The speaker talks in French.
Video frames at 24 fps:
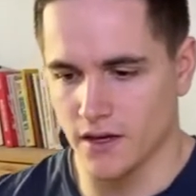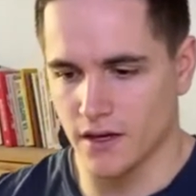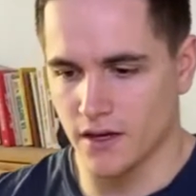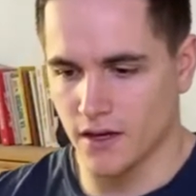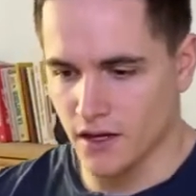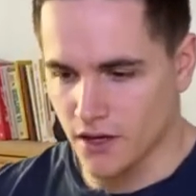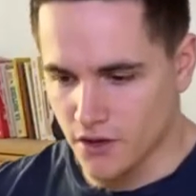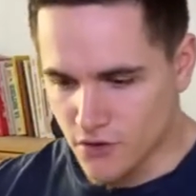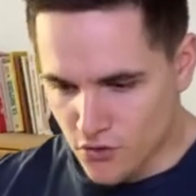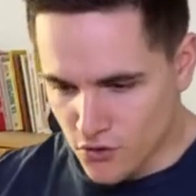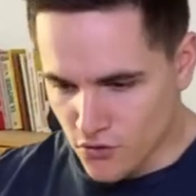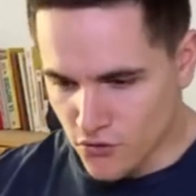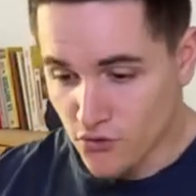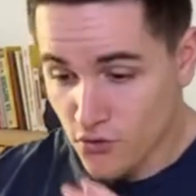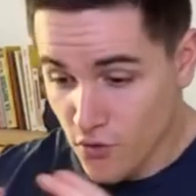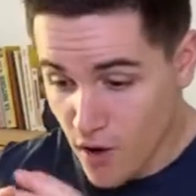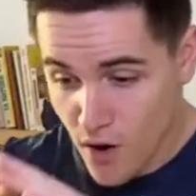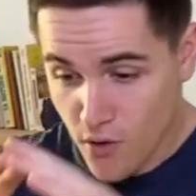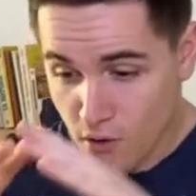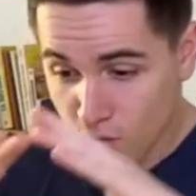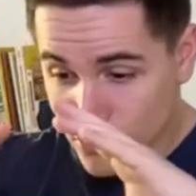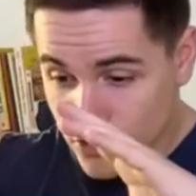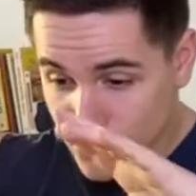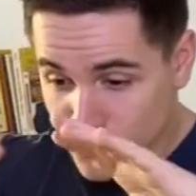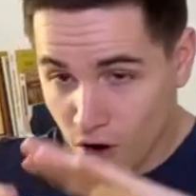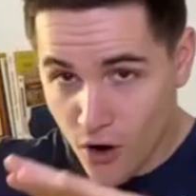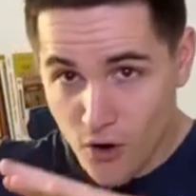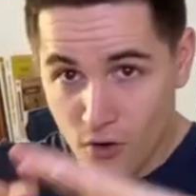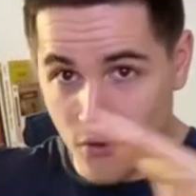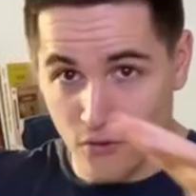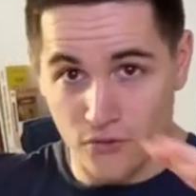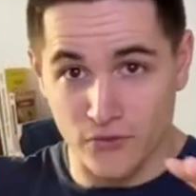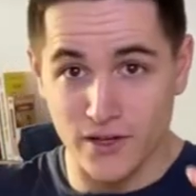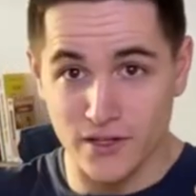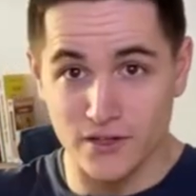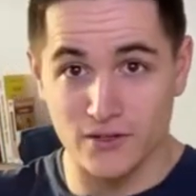Et tu vois le sol en
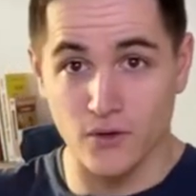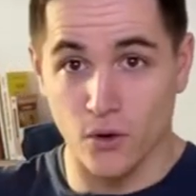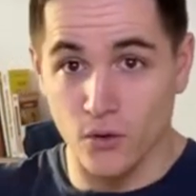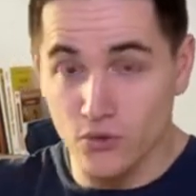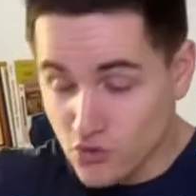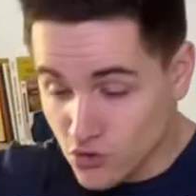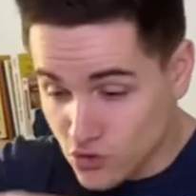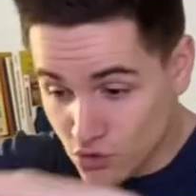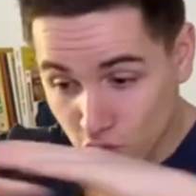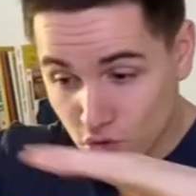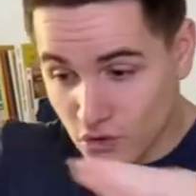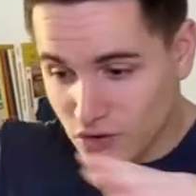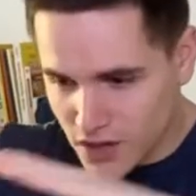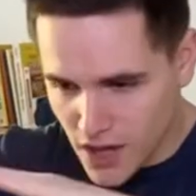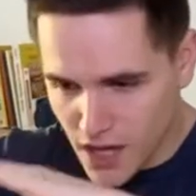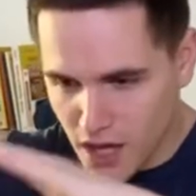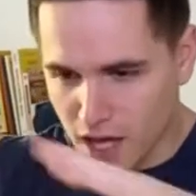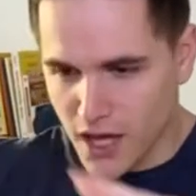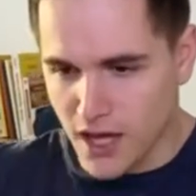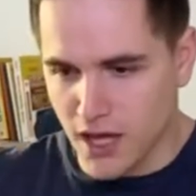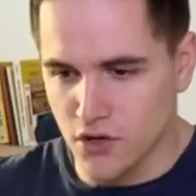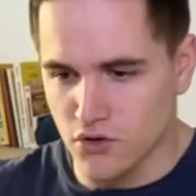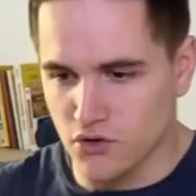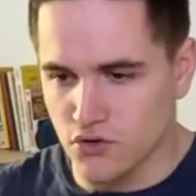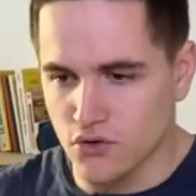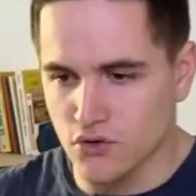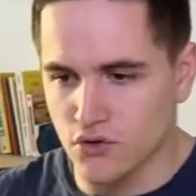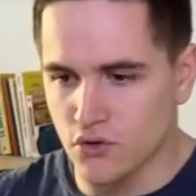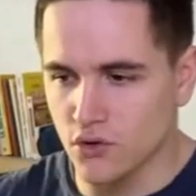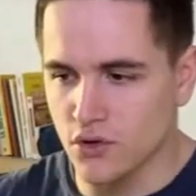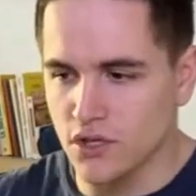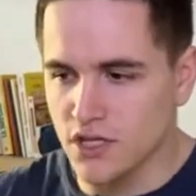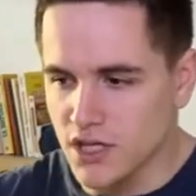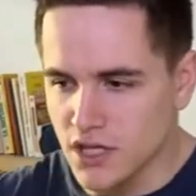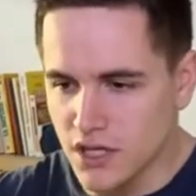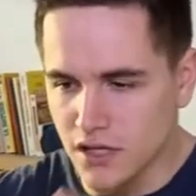face, en dessous, et tu te
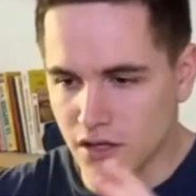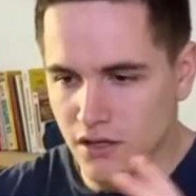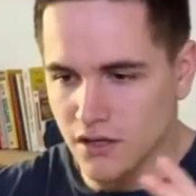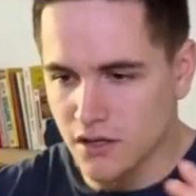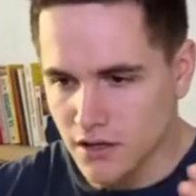dis,